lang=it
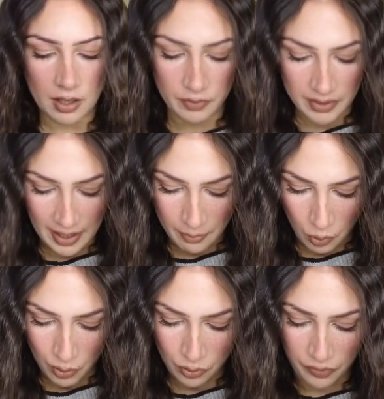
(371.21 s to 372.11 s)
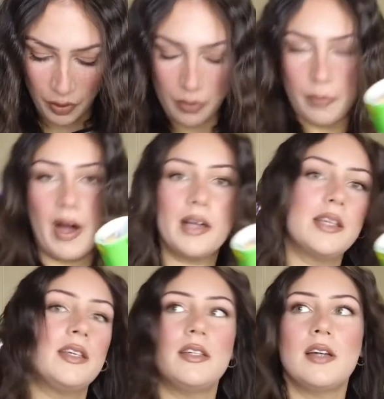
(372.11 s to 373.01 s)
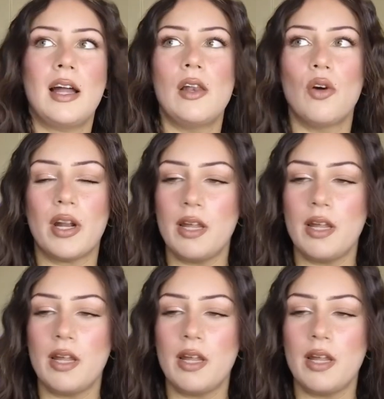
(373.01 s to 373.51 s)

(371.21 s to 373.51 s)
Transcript: vedremo quando farò i pacchi allora